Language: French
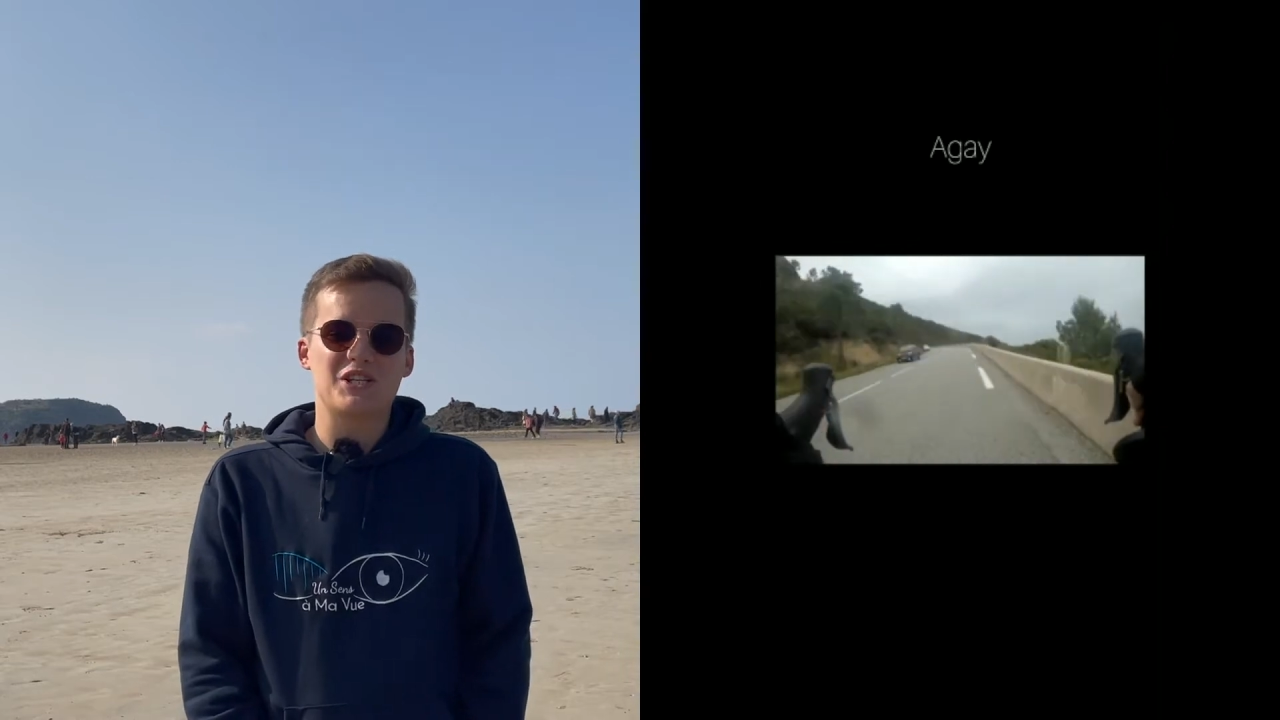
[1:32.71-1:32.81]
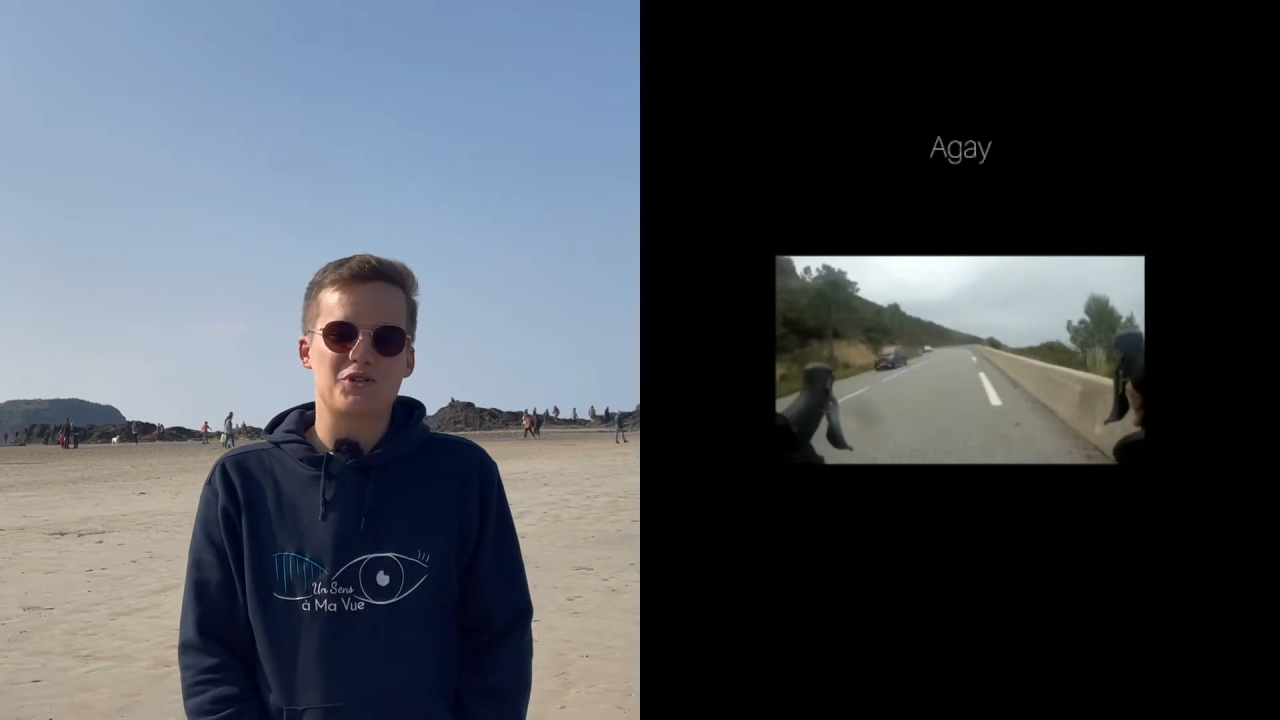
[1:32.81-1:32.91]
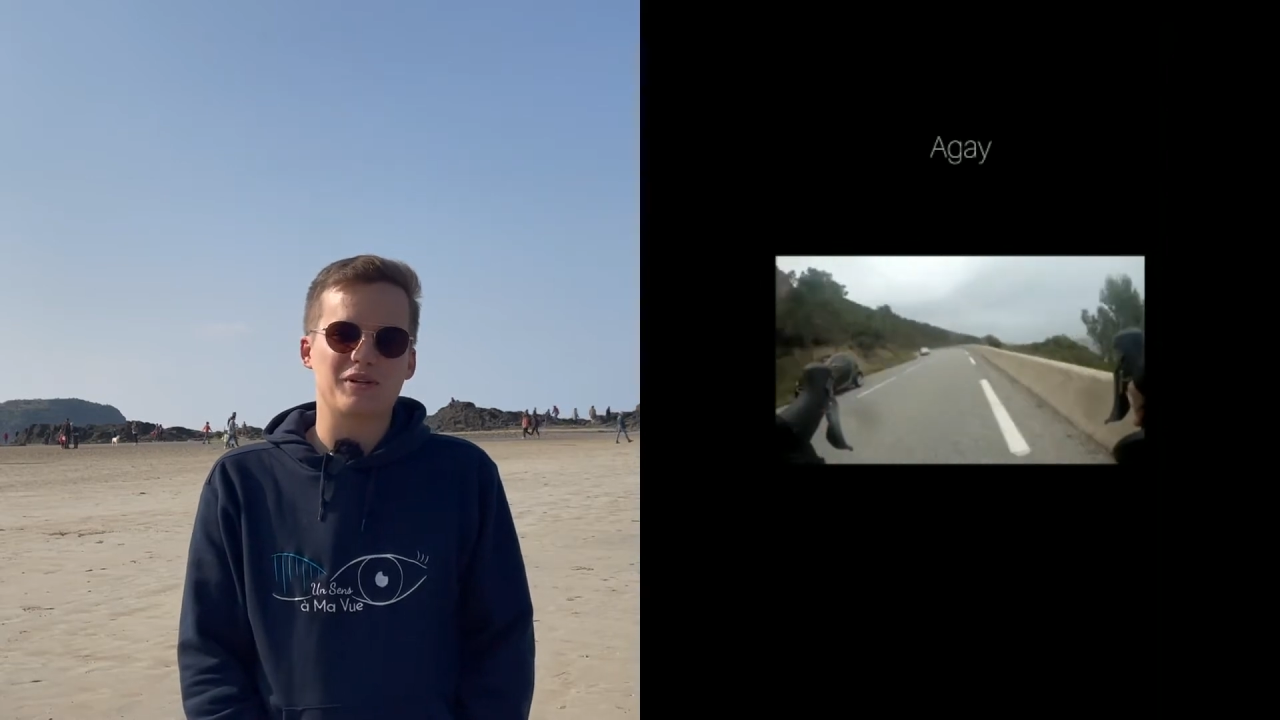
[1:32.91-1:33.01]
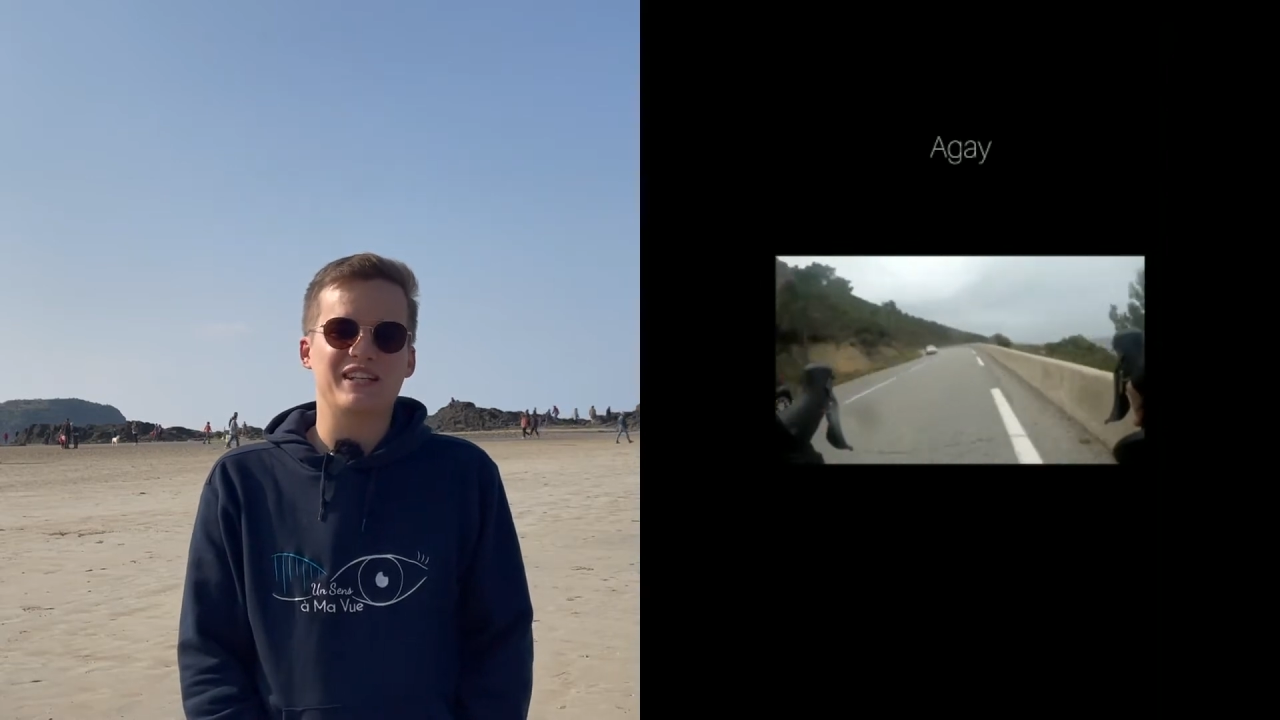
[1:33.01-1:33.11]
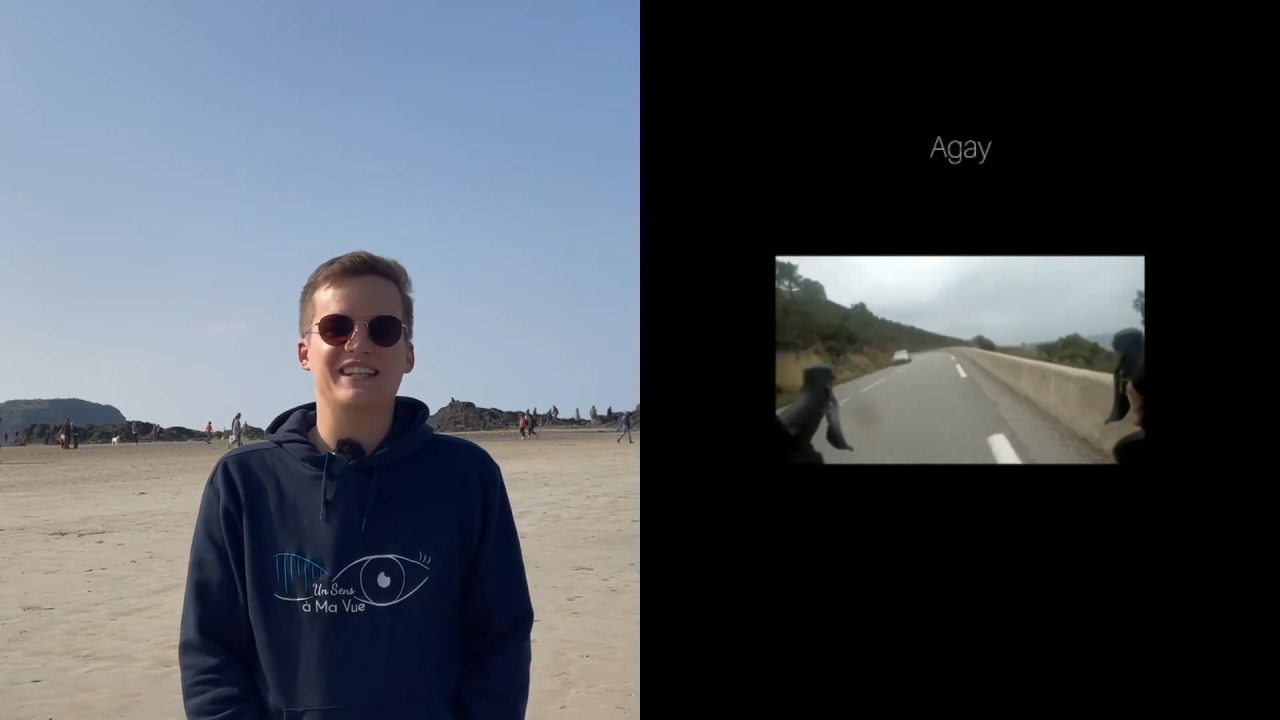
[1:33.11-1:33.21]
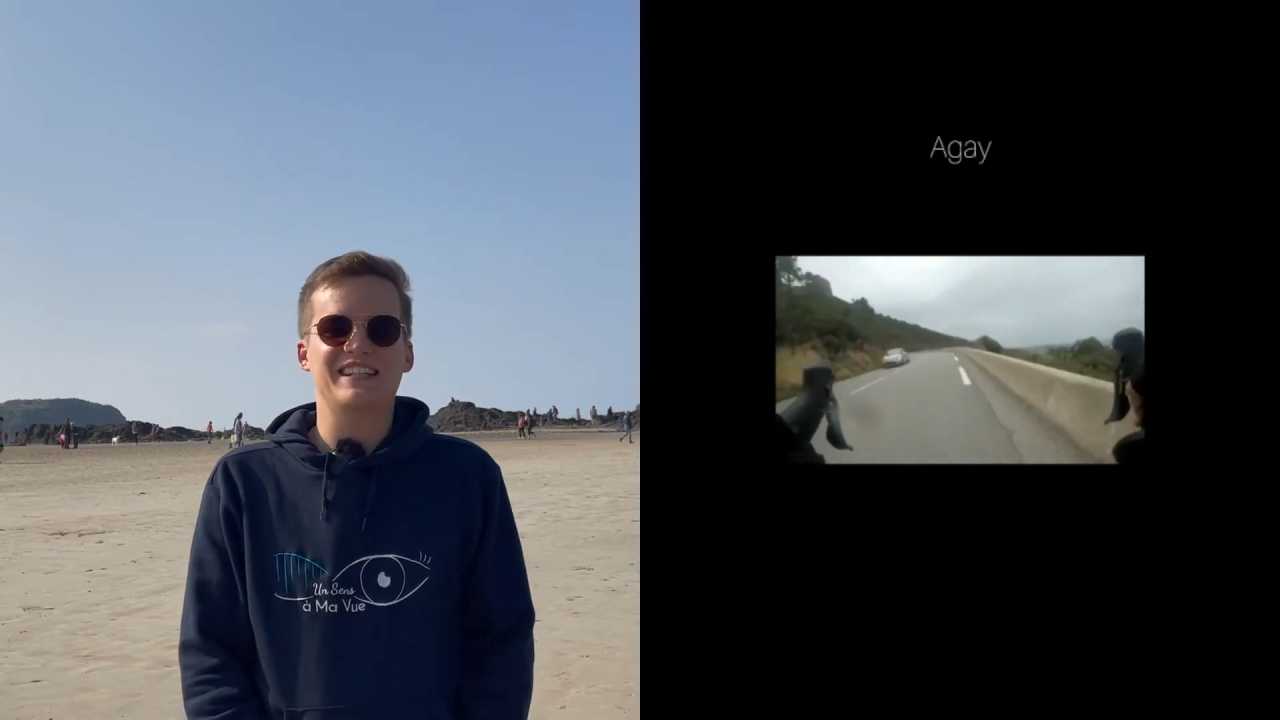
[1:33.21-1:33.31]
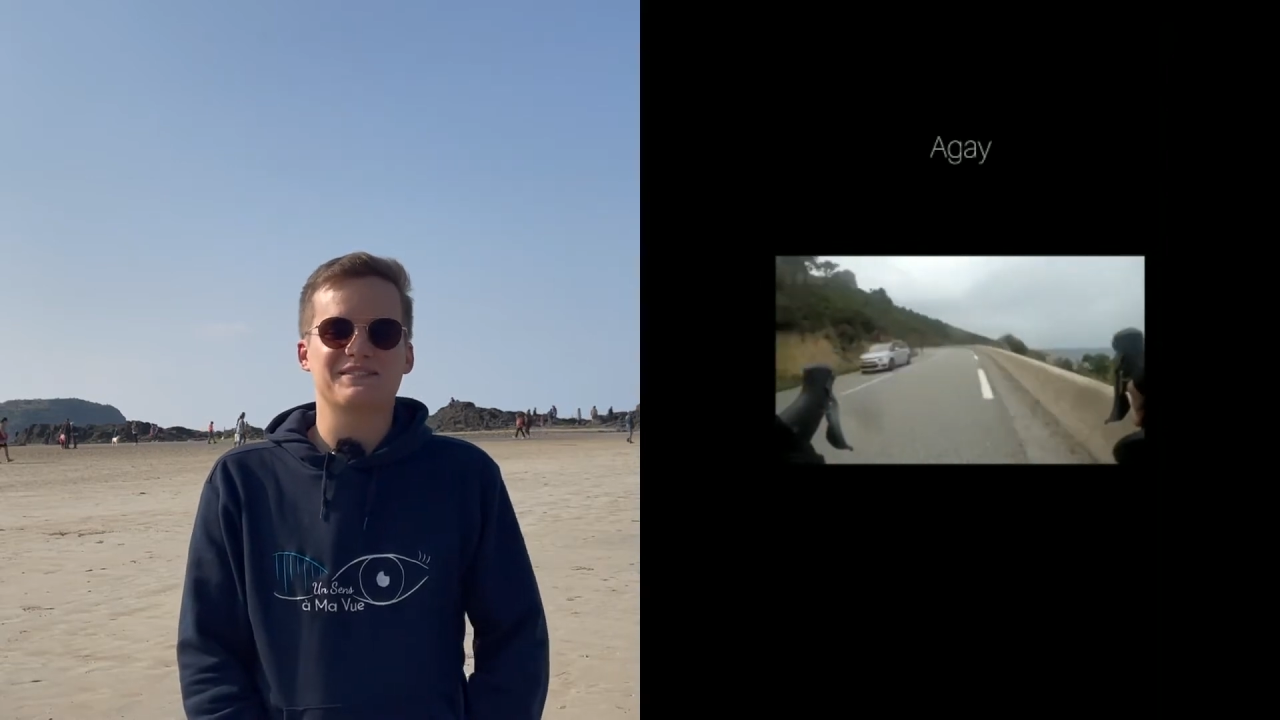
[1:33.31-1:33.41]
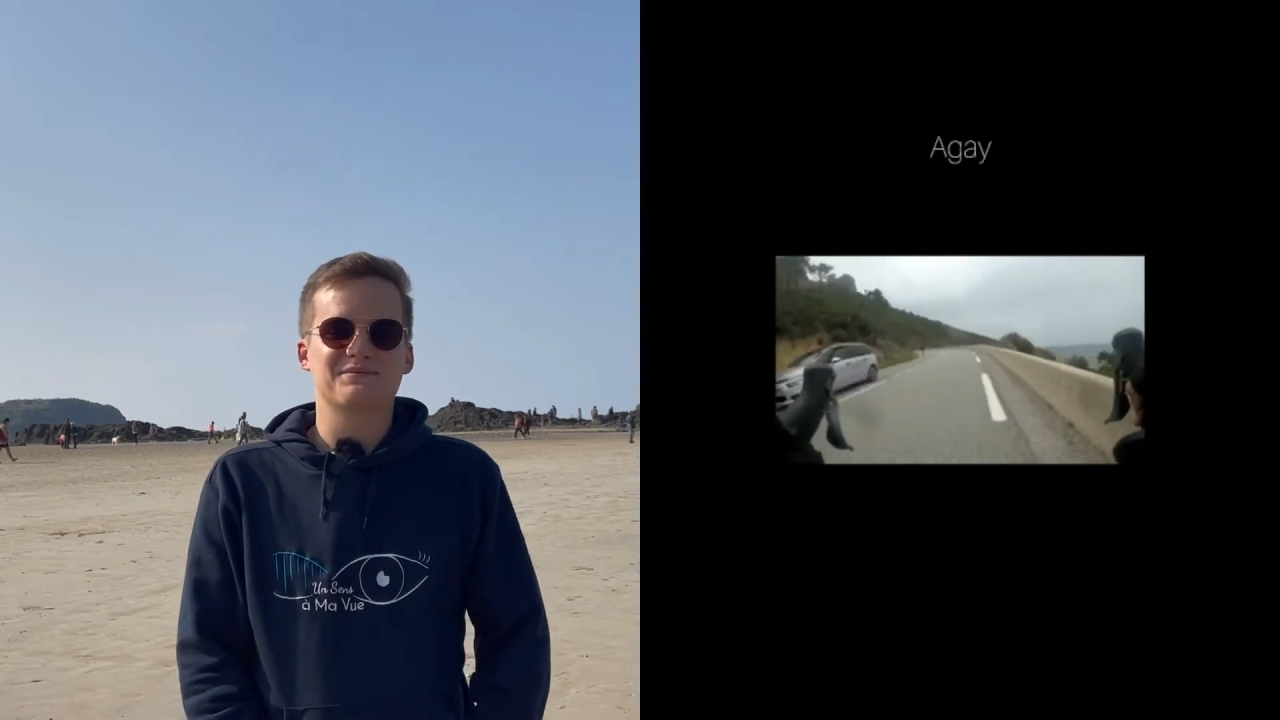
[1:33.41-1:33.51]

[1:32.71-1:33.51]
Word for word: et juin dernier